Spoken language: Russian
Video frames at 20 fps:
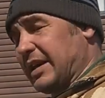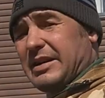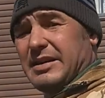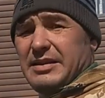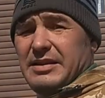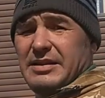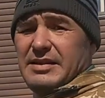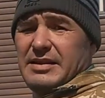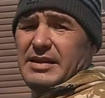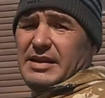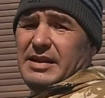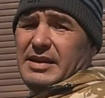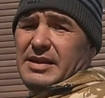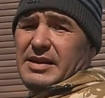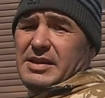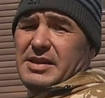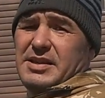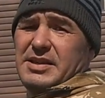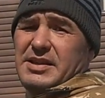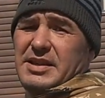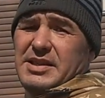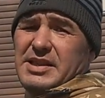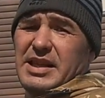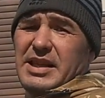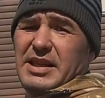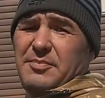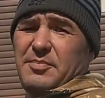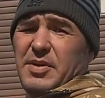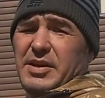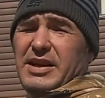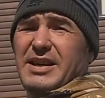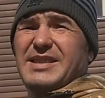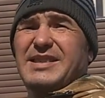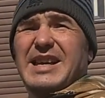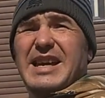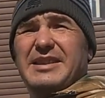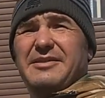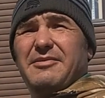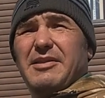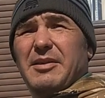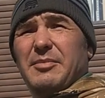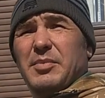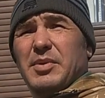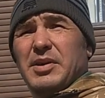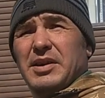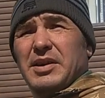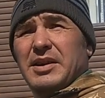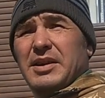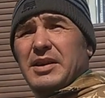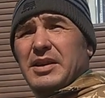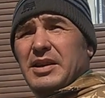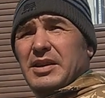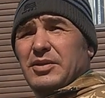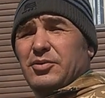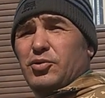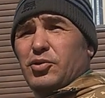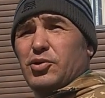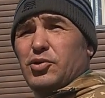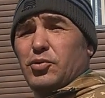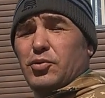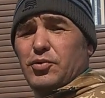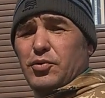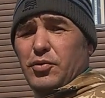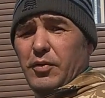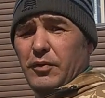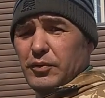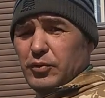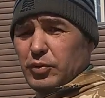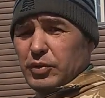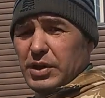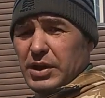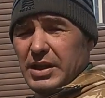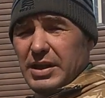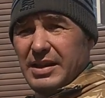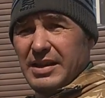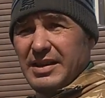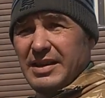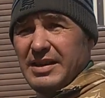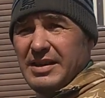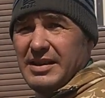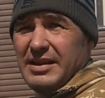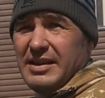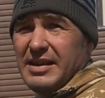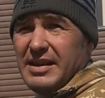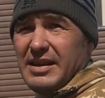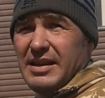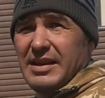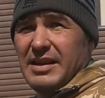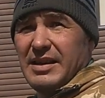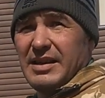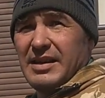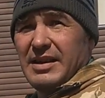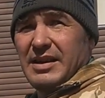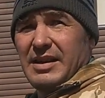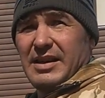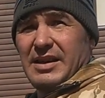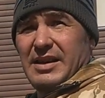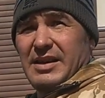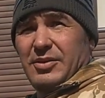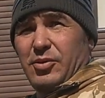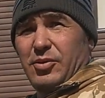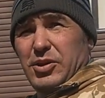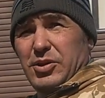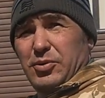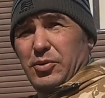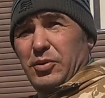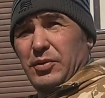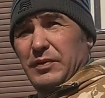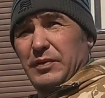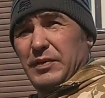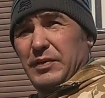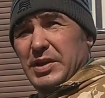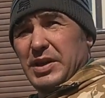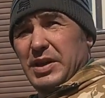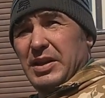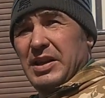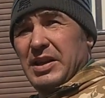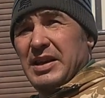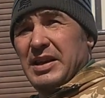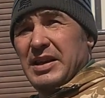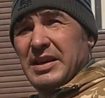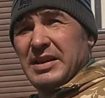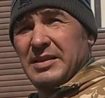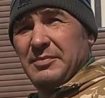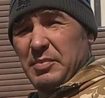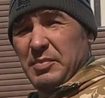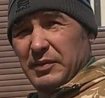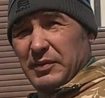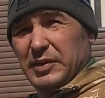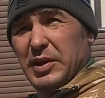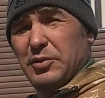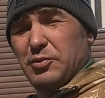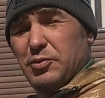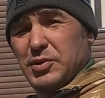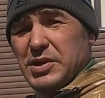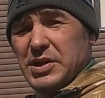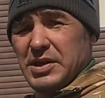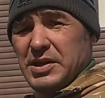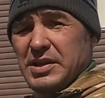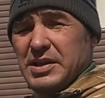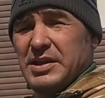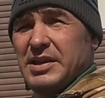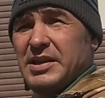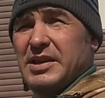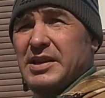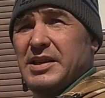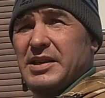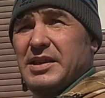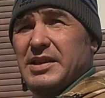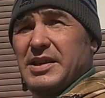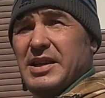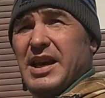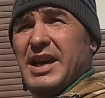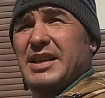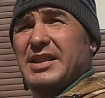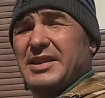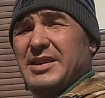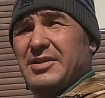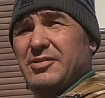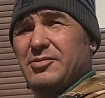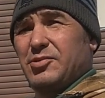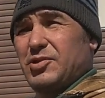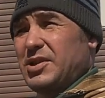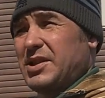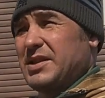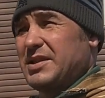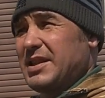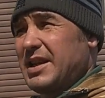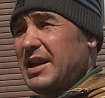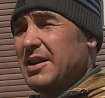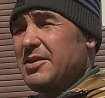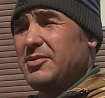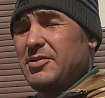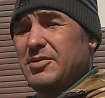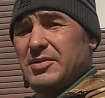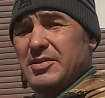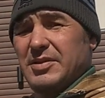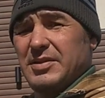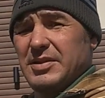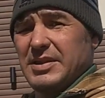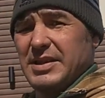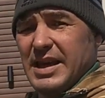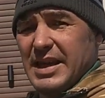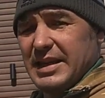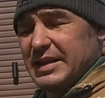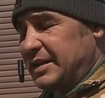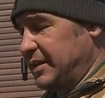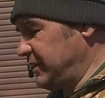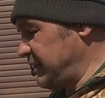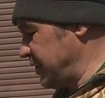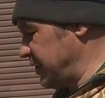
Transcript: так решил сначала показать вам то, что у него внутри. То, что он выдал, повторюсь, э, я это уже знаю, я это